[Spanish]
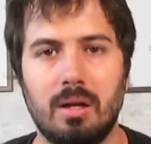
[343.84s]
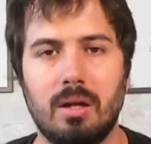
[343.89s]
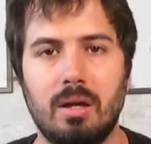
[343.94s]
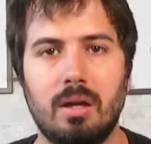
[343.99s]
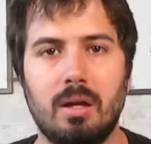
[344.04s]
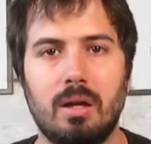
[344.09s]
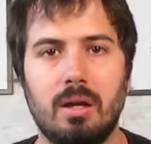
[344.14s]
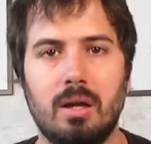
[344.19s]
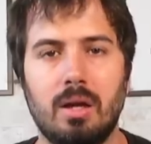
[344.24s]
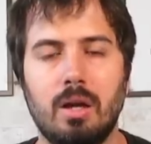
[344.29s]

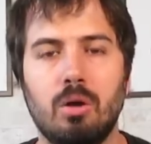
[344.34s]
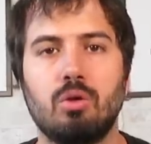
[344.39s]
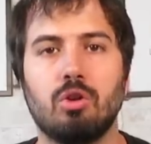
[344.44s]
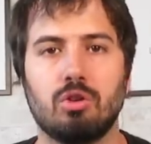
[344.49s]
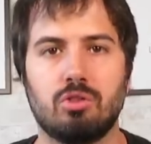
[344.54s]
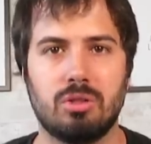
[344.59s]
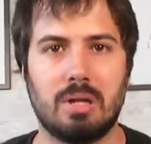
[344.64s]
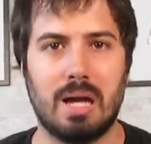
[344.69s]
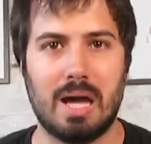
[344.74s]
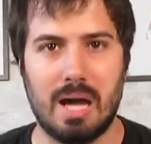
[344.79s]
eh,
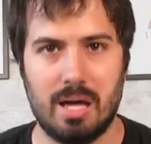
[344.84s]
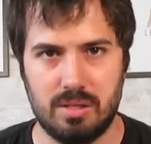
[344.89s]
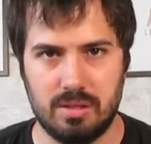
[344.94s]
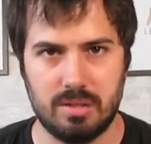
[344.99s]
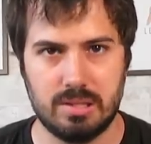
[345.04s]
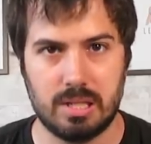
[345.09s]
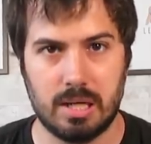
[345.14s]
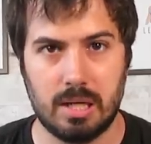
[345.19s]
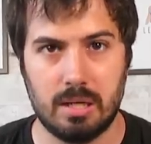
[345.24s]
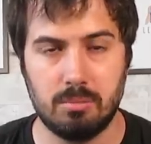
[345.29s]
euros a
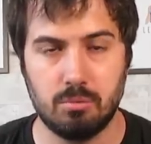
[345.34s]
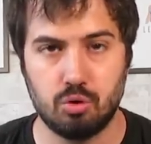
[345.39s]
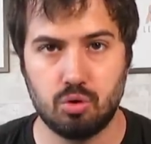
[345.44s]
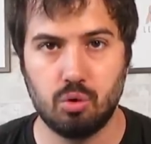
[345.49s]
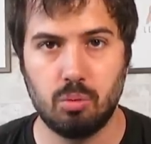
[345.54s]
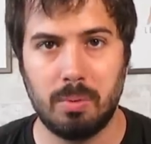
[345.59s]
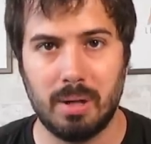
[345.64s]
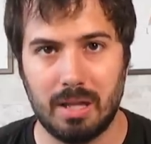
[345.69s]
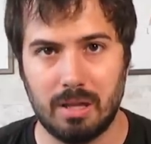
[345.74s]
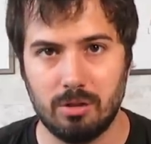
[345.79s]
CSK de
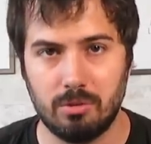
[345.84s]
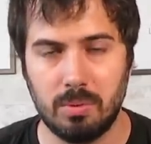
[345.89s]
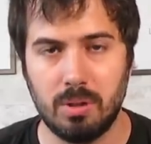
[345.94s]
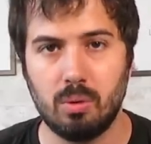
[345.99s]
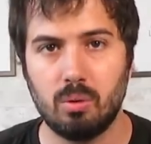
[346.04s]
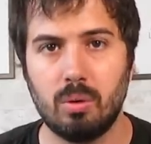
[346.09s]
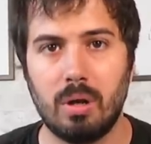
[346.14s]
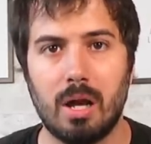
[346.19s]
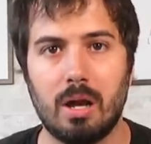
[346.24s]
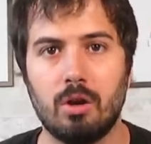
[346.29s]
Moscú para
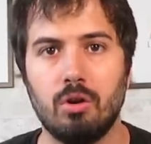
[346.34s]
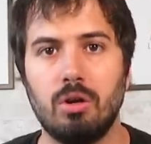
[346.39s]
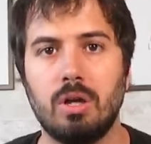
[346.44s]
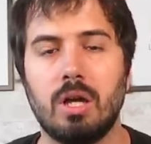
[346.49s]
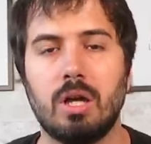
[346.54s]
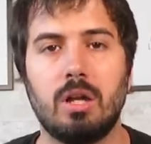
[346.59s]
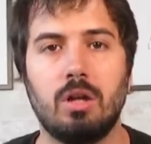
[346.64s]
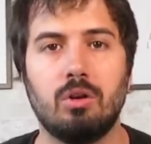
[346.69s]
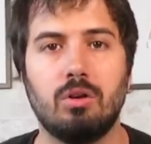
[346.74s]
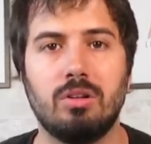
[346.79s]
desvincularlo
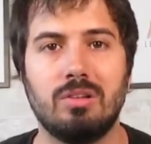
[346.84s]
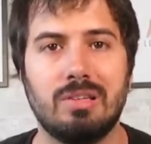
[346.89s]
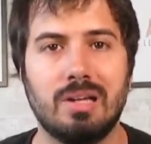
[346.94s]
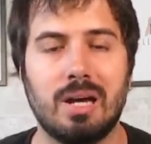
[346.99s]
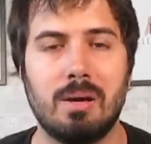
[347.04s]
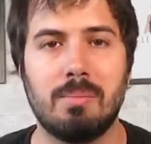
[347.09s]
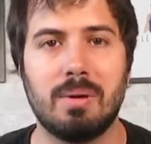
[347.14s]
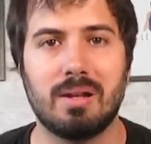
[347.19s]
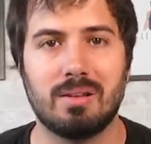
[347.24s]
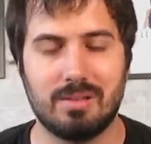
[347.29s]
y Grigonis
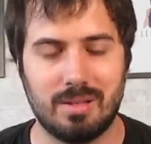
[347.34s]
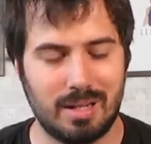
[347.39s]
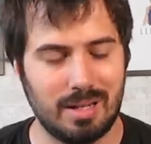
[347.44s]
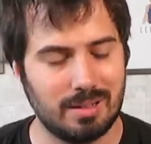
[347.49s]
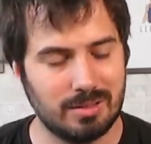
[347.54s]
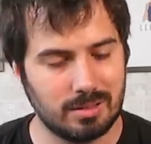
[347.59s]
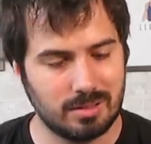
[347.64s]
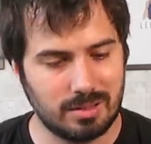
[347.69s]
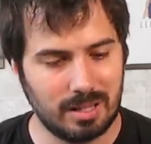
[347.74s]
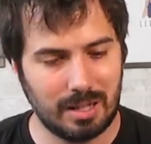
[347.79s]
llega para ser
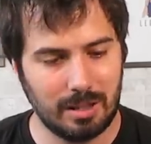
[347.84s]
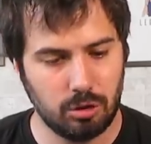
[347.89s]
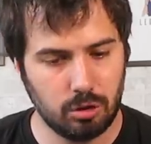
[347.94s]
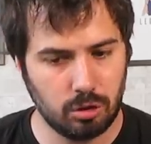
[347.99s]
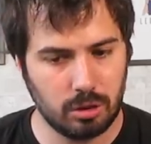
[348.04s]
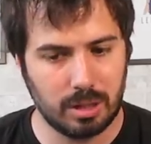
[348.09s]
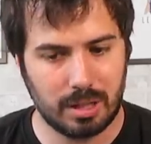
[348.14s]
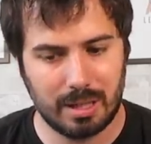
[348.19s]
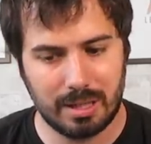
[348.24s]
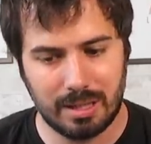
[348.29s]
el
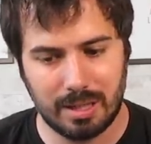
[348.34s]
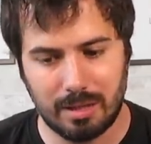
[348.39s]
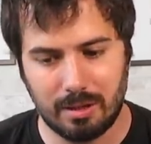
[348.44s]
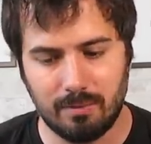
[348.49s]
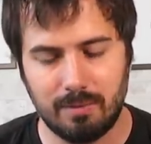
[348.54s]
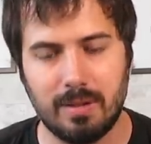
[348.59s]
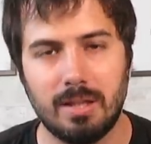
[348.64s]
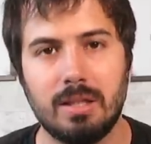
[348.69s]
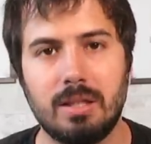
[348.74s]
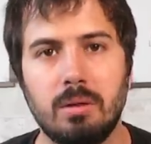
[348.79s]
salto de calidad
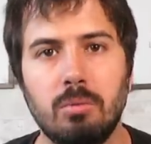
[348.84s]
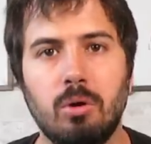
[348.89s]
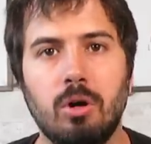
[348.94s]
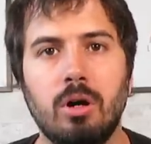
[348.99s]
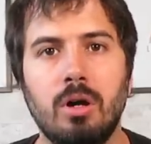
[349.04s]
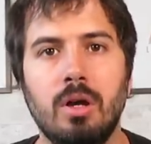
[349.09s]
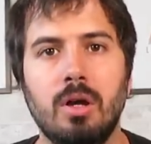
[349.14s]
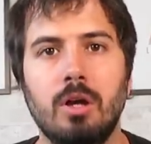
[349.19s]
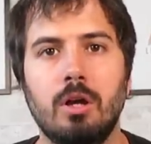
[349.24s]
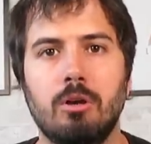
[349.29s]

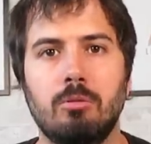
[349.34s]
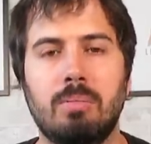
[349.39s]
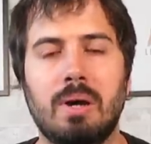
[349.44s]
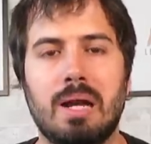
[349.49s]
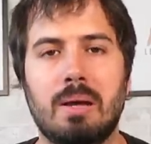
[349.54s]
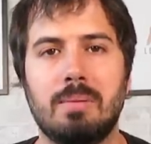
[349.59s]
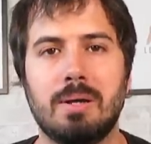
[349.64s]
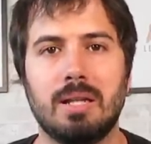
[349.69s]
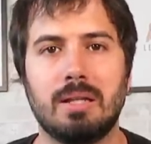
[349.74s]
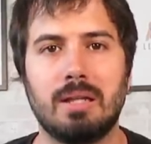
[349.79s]
definitivo
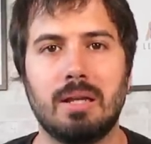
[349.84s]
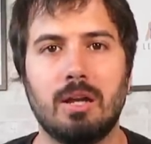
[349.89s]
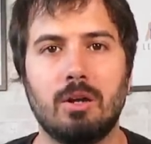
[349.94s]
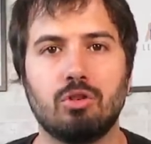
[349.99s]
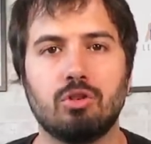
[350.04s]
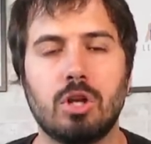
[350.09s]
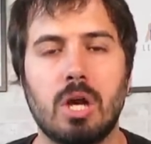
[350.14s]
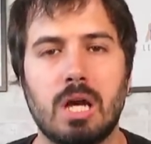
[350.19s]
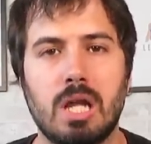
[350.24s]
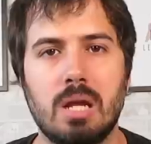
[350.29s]
para
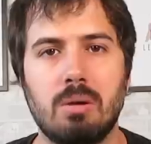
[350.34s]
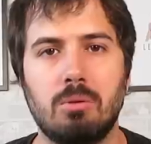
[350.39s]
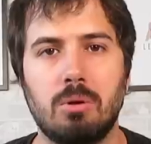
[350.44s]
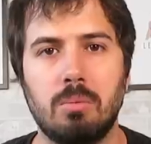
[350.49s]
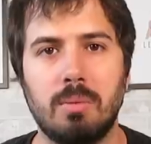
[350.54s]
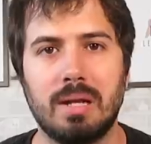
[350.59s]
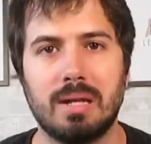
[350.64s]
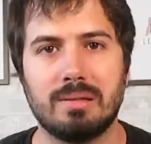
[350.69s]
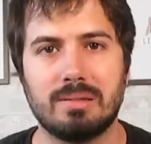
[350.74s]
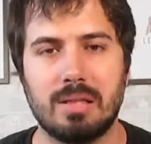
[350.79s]
Panathinaikos que quiere
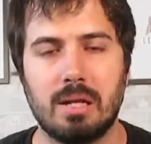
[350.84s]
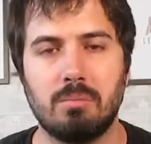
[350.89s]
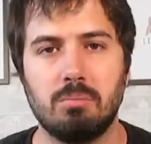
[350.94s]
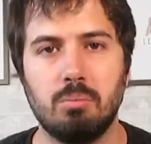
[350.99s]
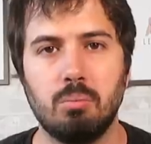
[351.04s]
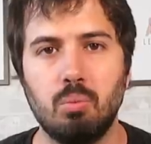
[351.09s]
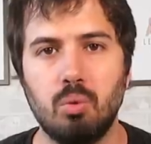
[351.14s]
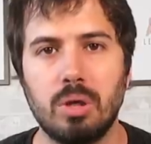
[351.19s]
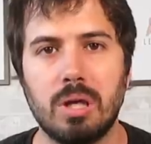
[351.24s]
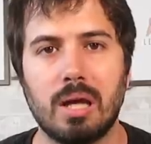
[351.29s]
volver a estar
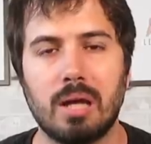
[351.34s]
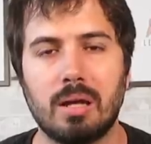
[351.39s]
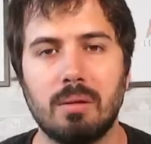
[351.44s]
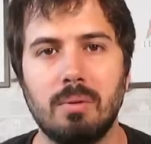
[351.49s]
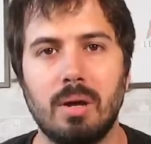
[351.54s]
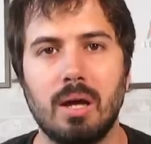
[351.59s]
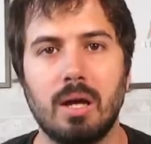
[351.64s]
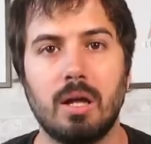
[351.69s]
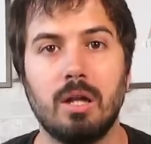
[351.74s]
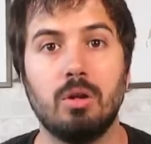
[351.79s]
muy
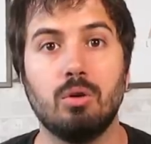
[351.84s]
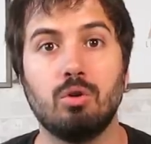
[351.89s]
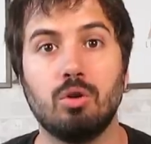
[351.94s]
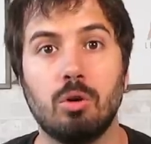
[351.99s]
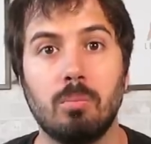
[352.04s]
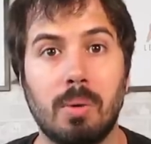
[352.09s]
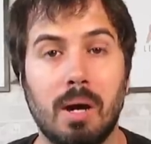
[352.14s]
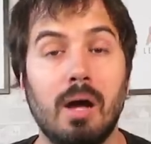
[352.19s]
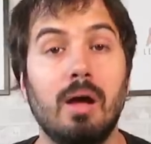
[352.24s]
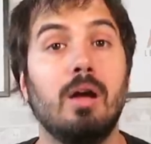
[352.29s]
arriba en
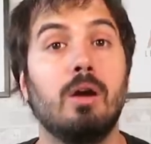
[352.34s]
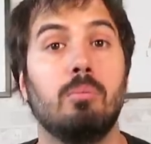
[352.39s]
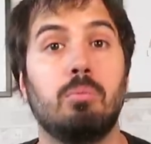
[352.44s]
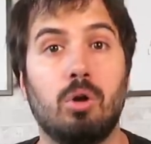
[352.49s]
Europa.